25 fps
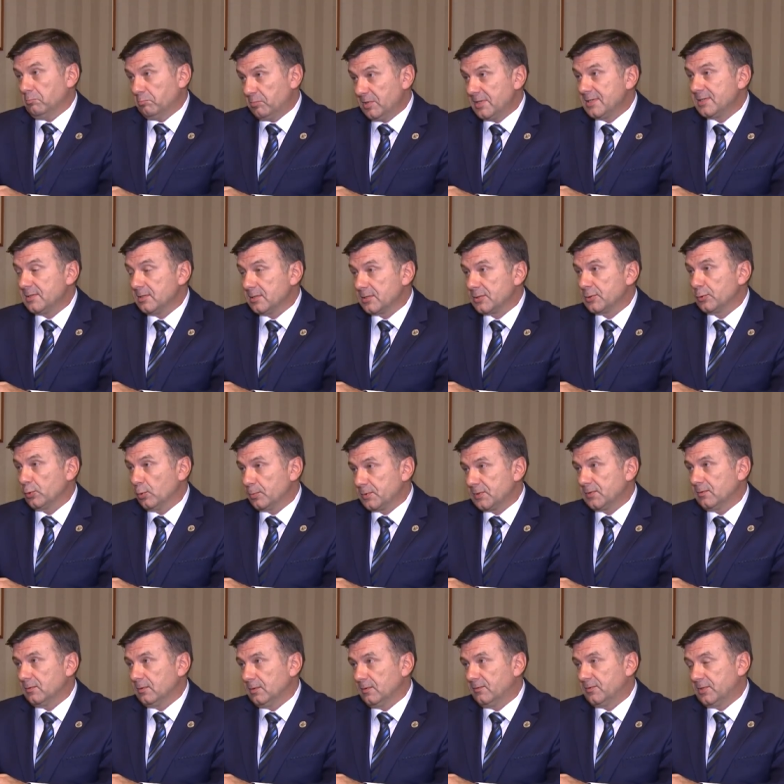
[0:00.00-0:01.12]
бизнес
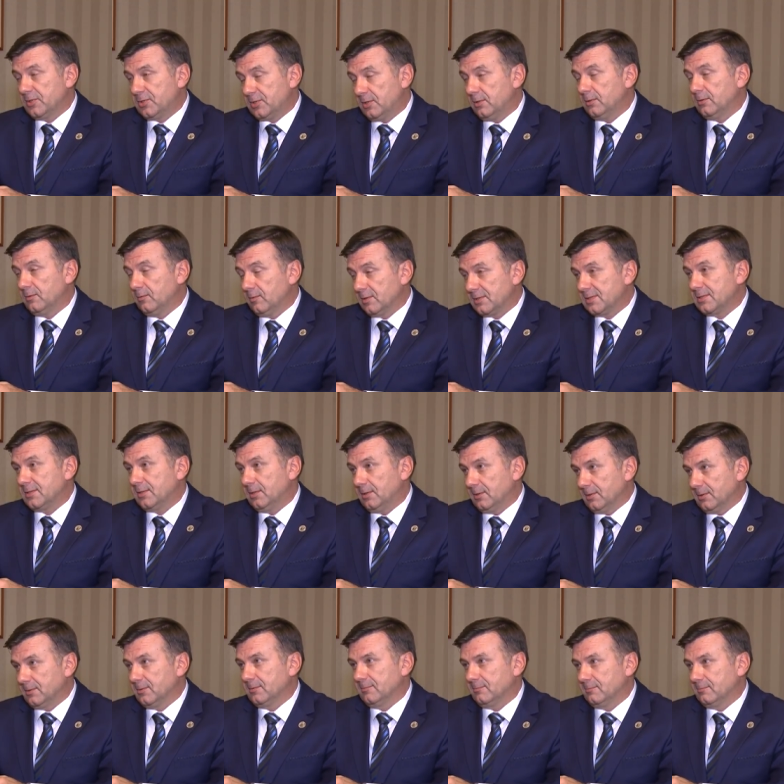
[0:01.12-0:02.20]
собственный в течение 20 лет.